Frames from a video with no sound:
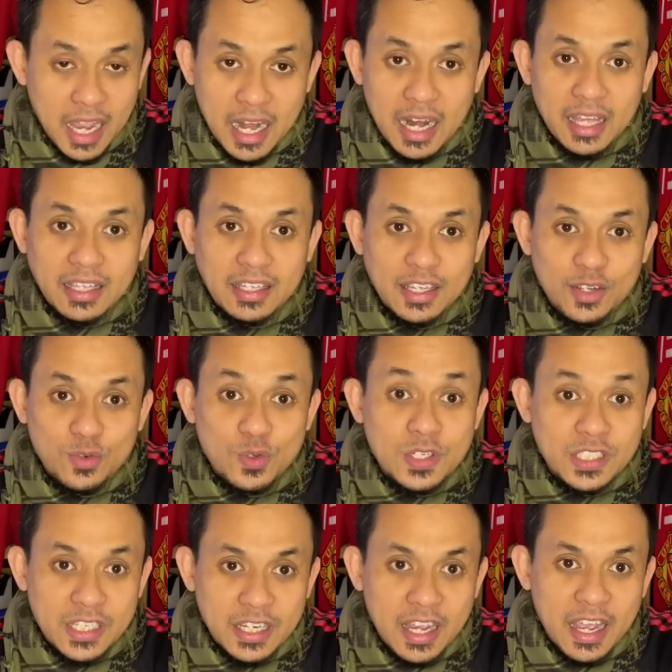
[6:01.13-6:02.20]
lagi
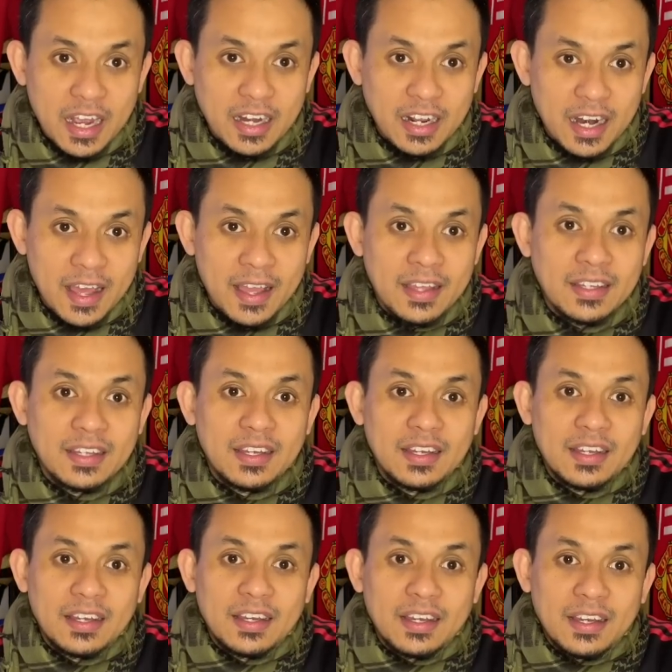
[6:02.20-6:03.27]
kuncinya adalah
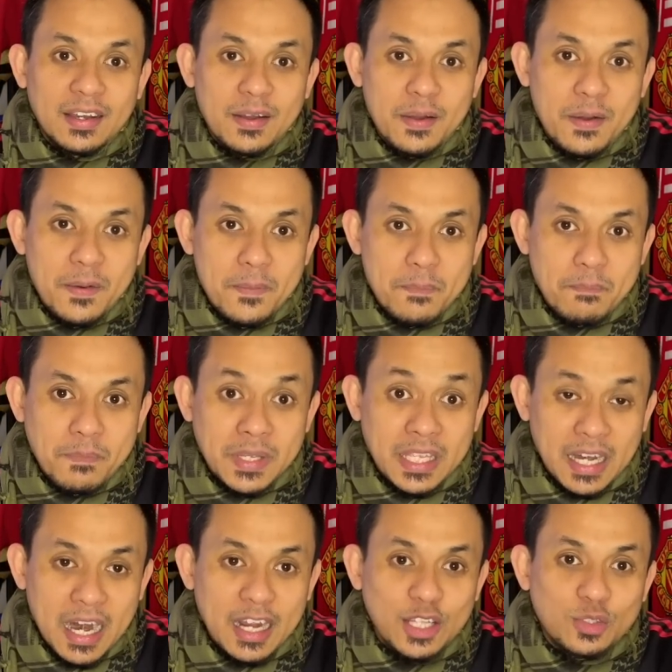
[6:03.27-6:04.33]
uh,
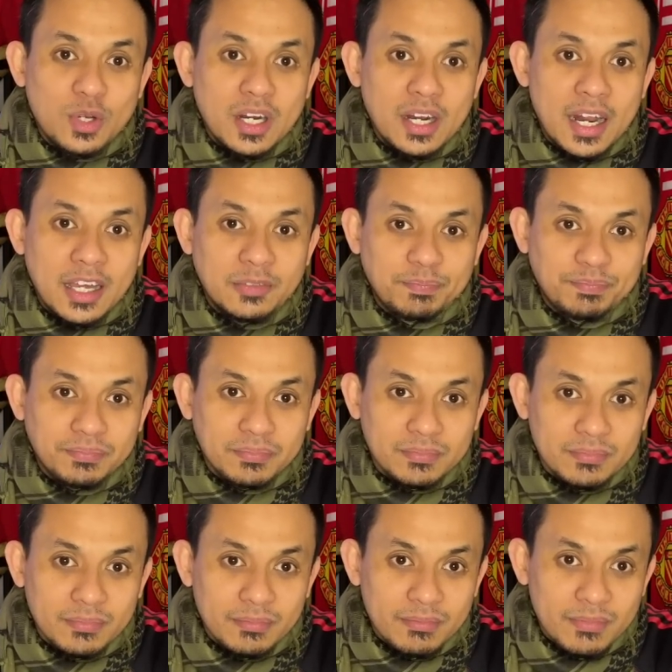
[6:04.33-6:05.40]
menyerang itu adalah
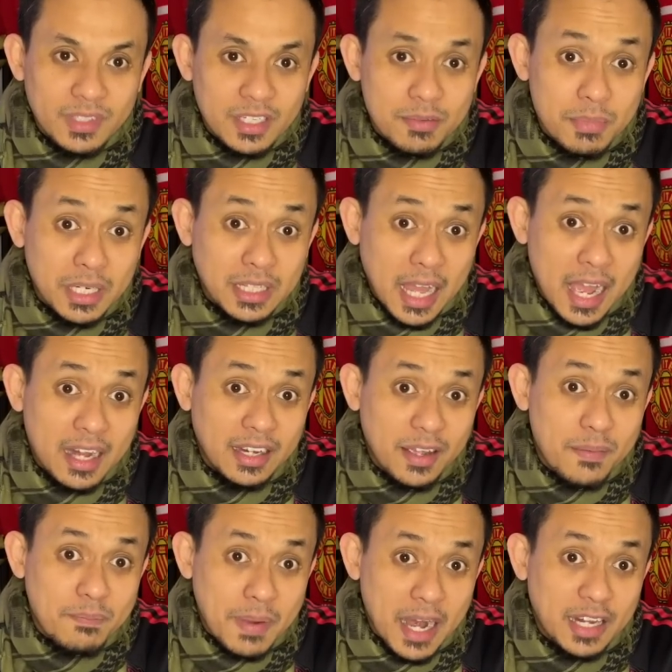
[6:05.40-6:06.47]
bertahan
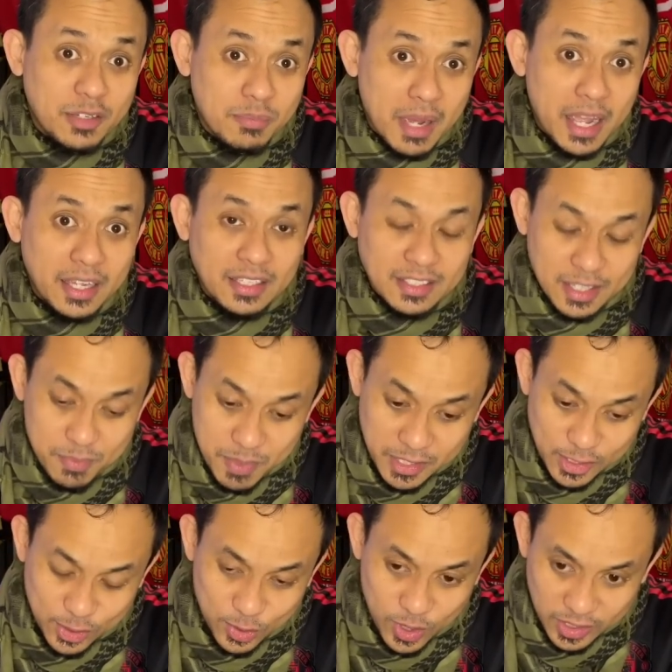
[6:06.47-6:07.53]
yang paling baik ya. Jadi
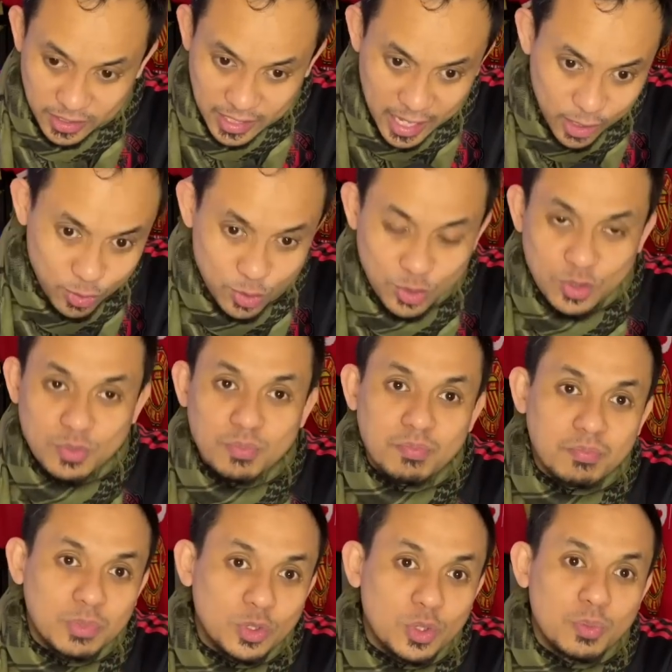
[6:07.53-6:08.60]
Manchester United harus
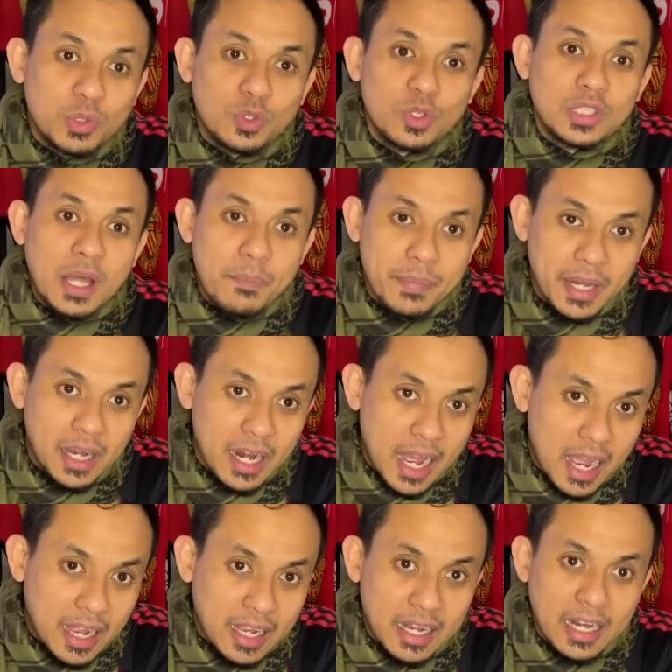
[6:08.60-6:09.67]
betul-betul tampil
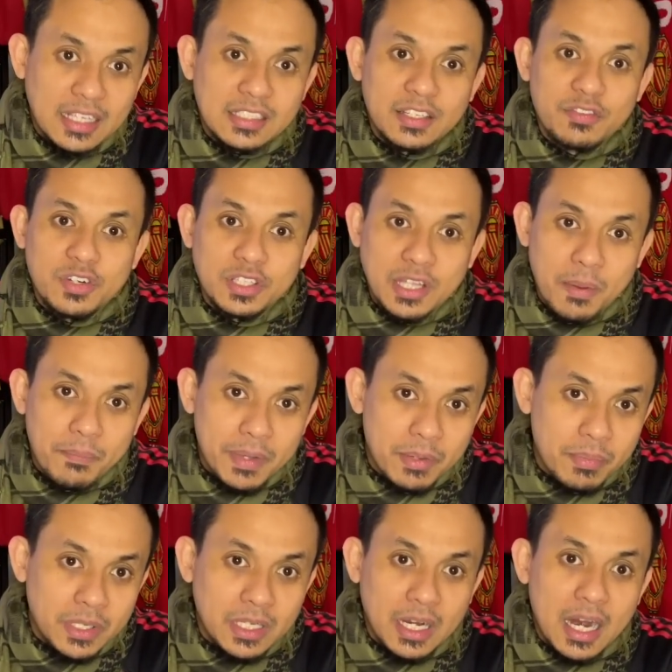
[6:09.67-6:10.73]
agresif nih, tampil
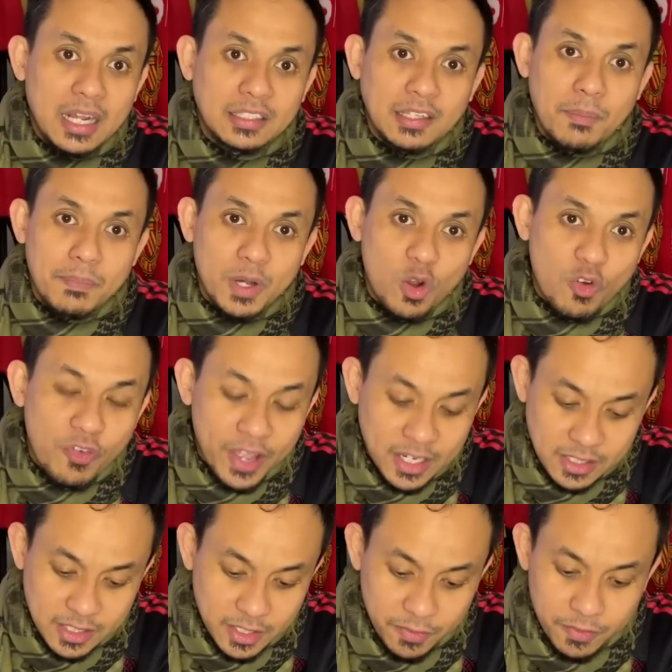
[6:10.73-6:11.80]
menyerang, tampil
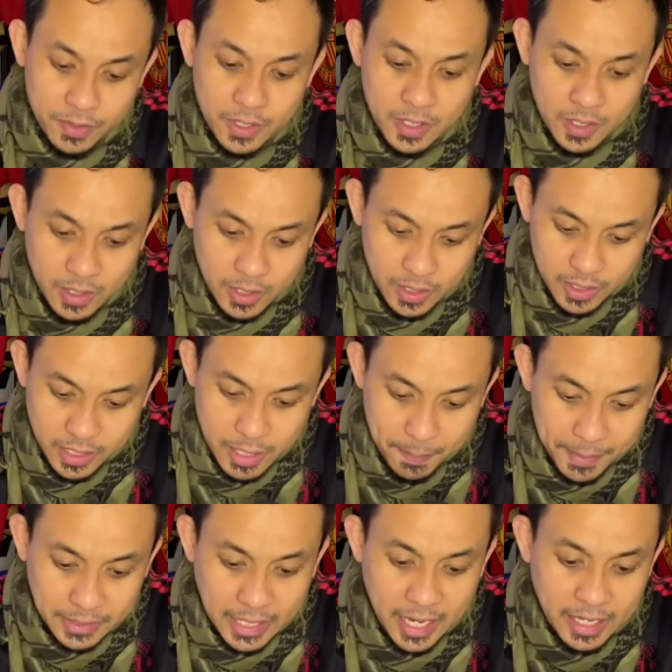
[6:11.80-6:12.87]
ofensif. Di
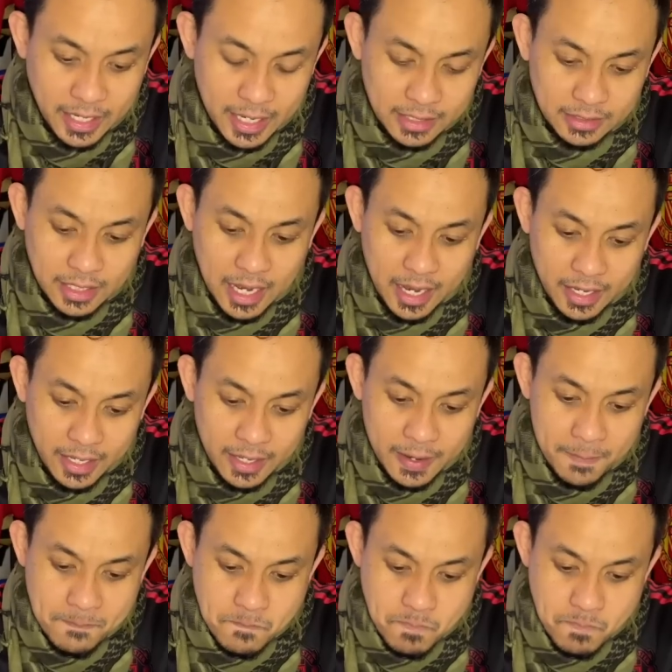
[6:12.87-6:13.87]
pertandingan terakhir